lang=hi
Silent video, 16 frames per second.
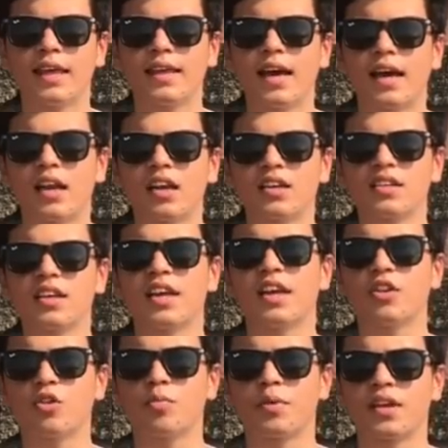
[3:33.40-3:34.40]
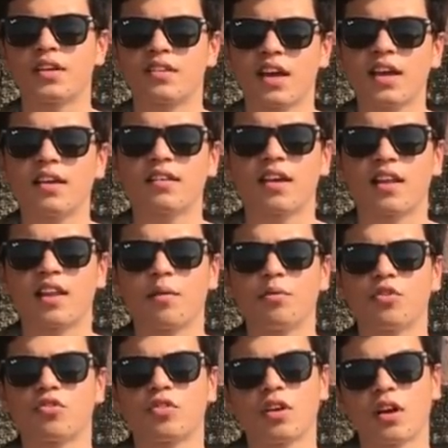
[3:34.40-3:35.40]
या हल्का सा एक दो पी ज़्यादा
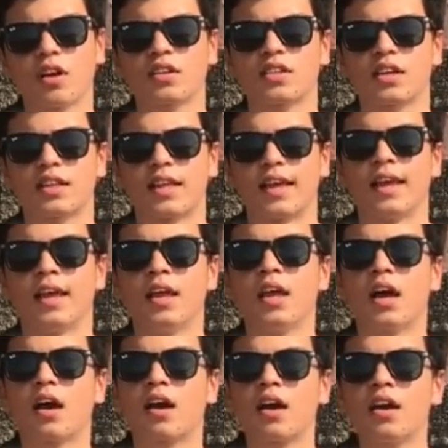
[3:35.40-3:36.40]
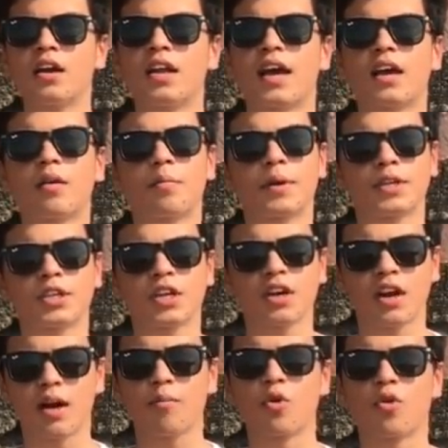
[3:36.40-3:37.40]
भी उससे रख सकते हैं अगर टायर
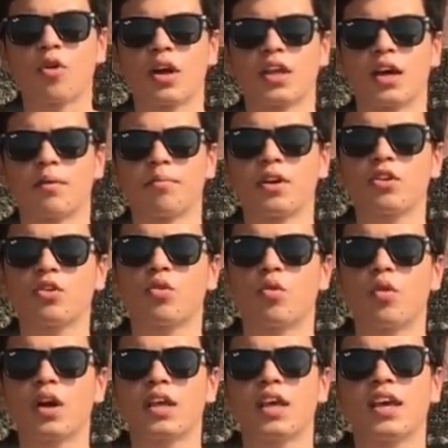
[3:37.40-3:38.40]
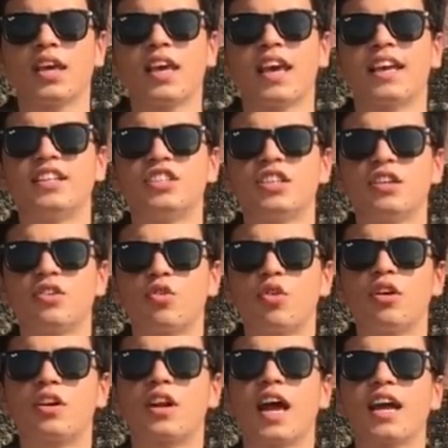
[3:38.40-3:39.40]
प्रेशर कम होगा यहाँ पर तो होगा ये कि इंजन
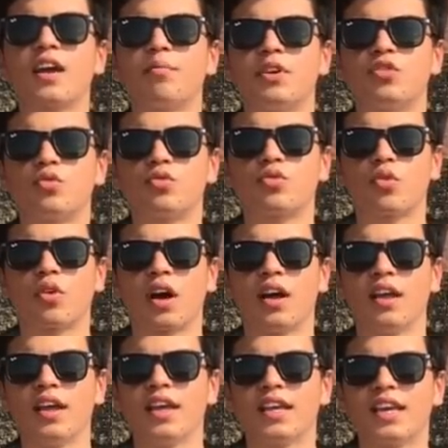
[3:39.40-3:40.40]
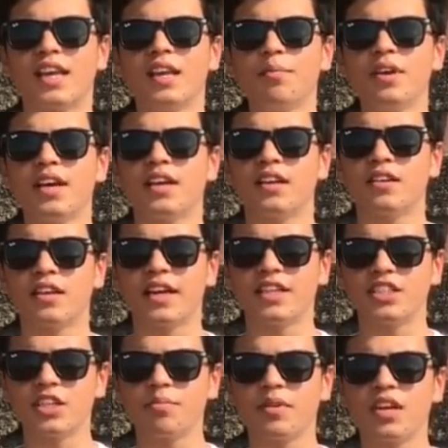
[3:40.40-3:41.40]
को ड्रैग महसूस होगा यानी कि
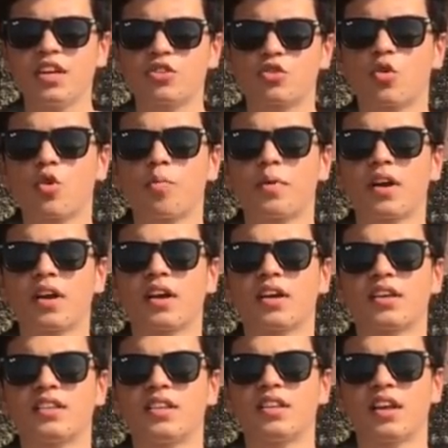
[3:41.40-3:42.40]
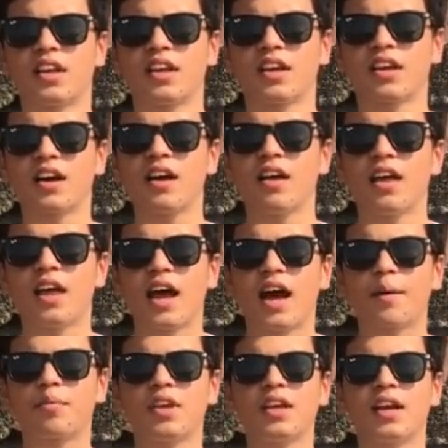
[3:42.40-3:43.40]
इंजन पे ना जोर पड़ेगा किसी तरीके का
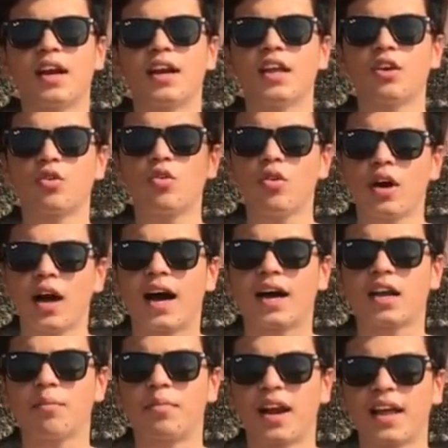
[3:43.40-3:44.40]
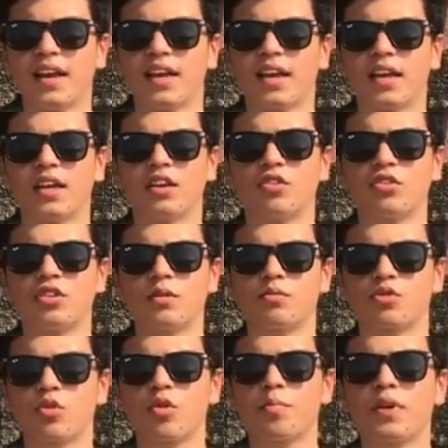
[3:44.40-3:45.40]
आपकी गाड़ी को आगे बढ़ाने के लिए तो
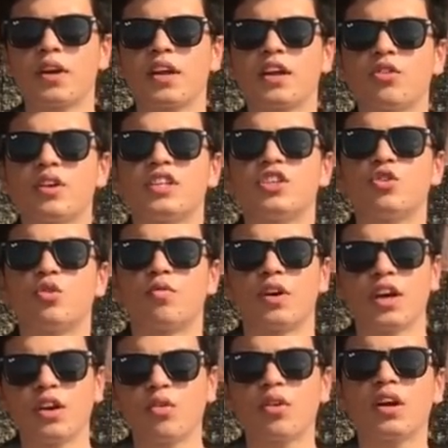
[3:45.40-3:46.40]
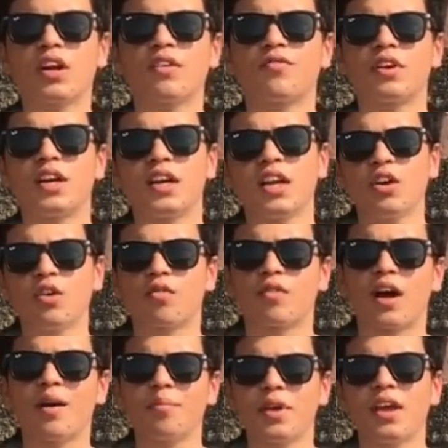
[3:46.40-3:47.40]
जब जोर पड़ेगा तो इंजन ओवरहीट होगा डेफिनेटली और
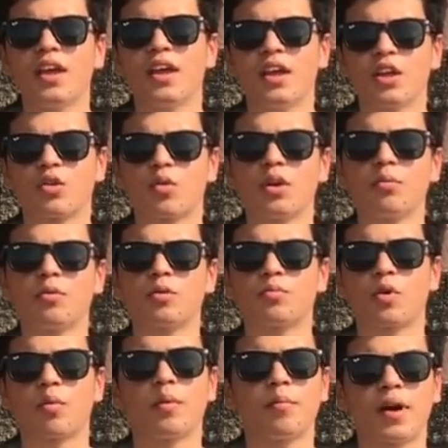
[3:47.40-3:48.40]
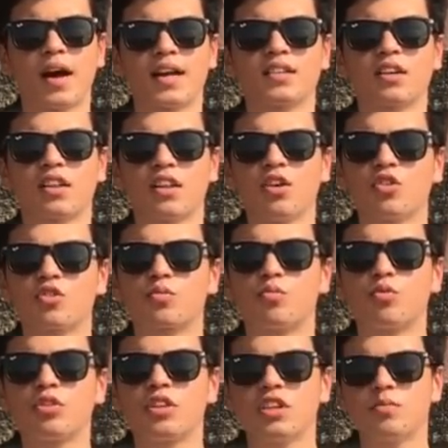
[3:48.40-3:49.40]
वहाँ पे थोड़ी बहुत प्रॉब्लम आ सकती है और
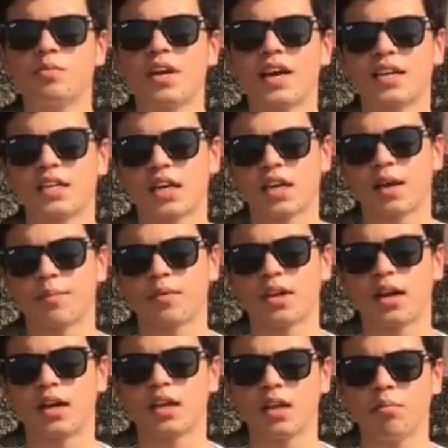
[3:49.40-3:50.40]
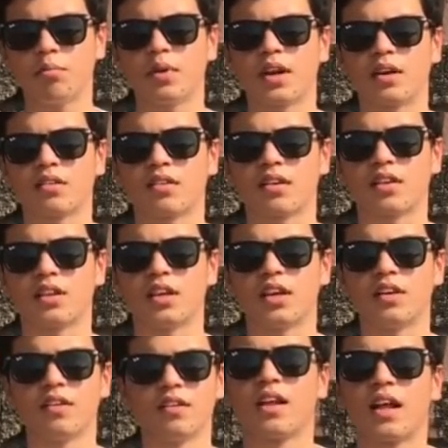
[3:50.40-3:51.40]
स्मूथनेस भी आगे जाके आपकी गाड़ी की बिगड़ सकती
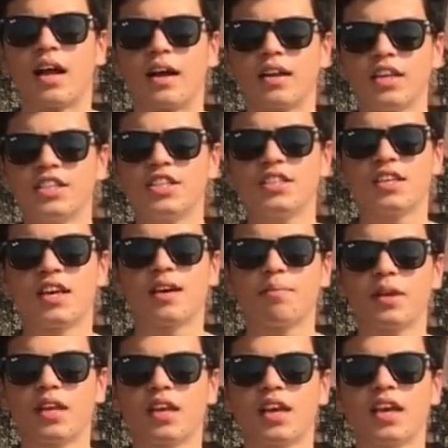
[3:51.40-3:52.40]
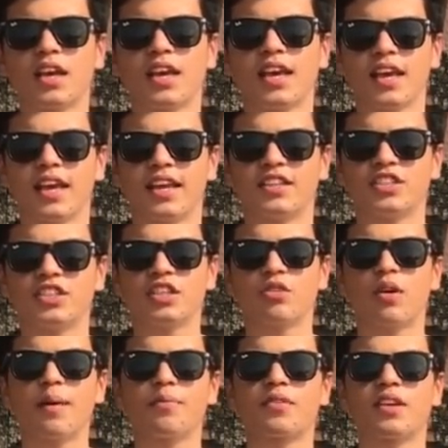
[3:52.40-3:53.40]
है अगली चीज़ यहाँ पर यह है कि इंजन
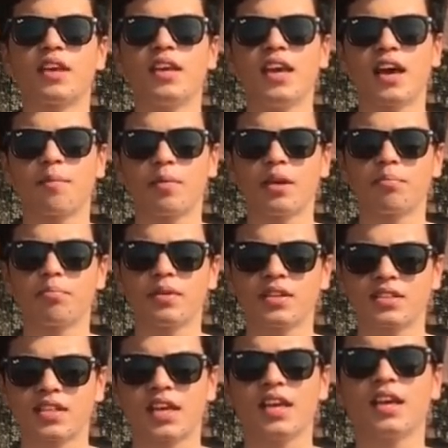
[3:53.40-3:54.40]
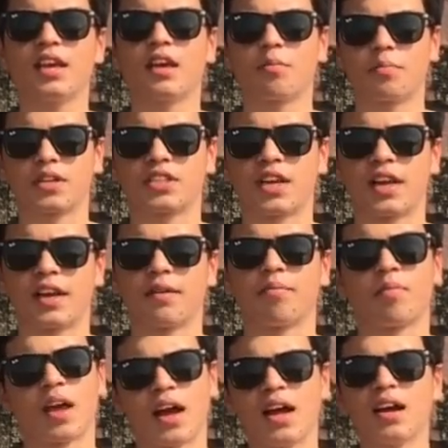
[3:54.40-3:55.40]
को आप सही आरपीएम पर सही गेयर पर चलाएं
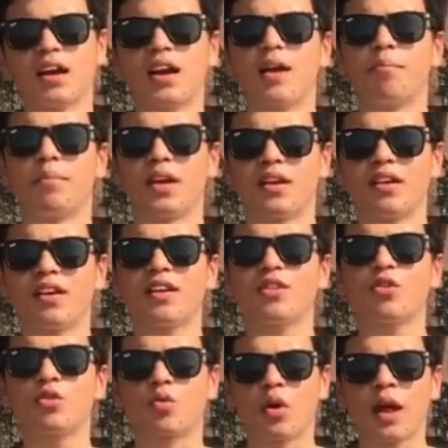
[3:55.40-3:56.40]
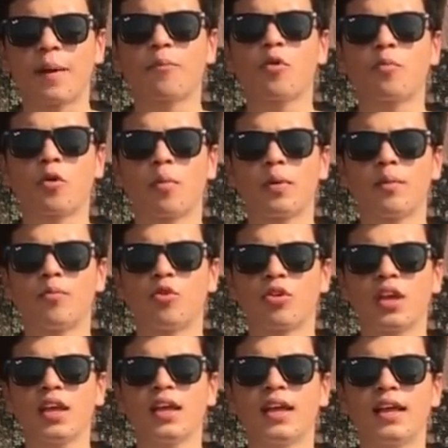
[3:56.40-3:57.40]
हाँ अगर आप बिगनर हैं तो थोड़ा आपको प्रॉब्लम
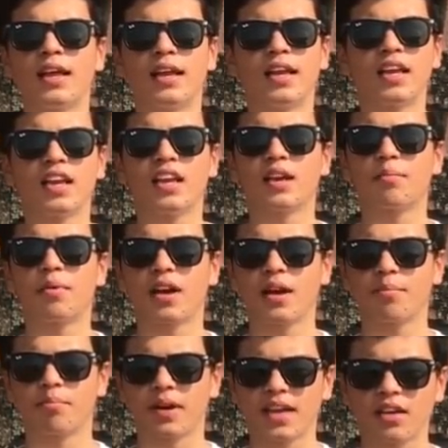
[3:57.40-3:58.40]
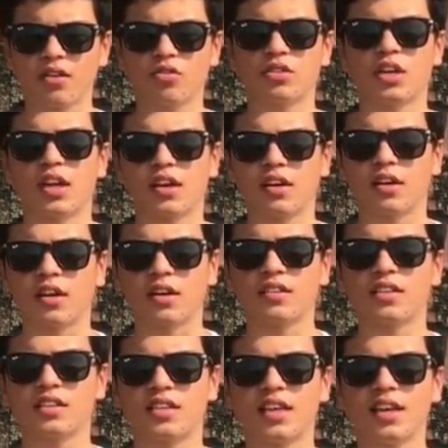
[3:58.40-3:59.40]
होगी लेकिन एक बार आप बाइक को चलाना
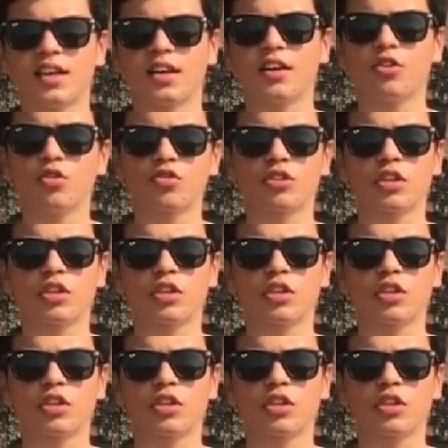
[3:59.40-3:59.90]
ढंग से सीख लें तो